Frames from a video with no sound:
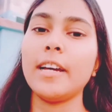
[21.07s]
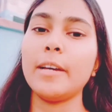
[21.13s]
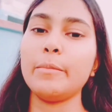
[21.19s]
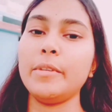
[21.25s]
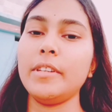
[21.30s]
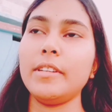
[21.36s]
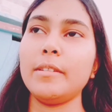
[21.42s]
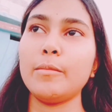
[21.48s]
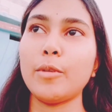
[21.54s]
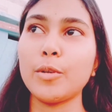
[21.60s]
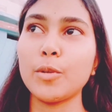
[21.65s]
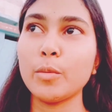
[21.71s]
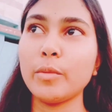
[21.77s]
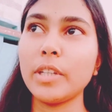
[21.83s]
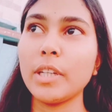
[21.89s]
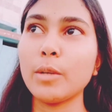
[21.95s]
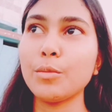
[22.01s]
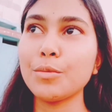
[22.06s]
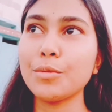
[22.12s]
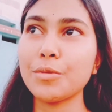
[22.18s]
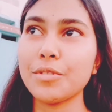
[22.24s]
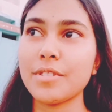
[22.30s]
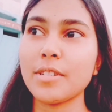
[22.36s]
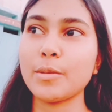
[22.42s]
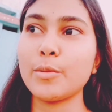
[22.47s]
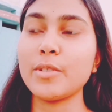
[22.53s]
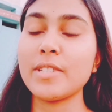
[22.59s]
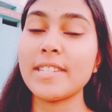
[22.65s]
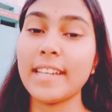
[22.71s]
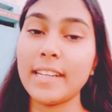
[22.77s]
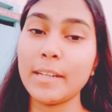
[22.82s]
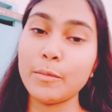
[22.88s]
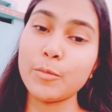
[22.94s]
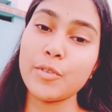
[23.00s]
আমি বর্তমানে কোন কোর্সটা করছি
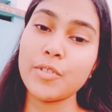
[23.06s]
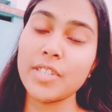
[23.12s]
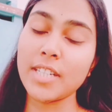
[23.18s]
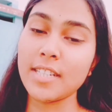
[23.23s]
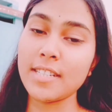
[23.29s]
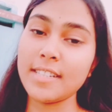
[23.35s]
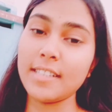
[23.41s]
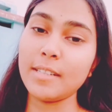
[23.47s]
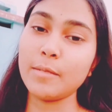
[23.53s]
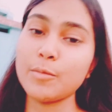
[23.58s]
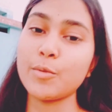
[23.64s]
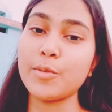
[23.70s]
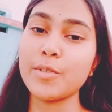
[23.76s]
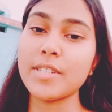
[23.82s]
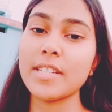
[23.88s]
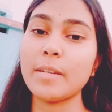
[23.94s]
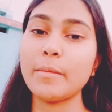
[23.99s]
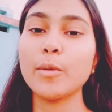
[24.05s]
এনএম করছি না যে এনএম করছি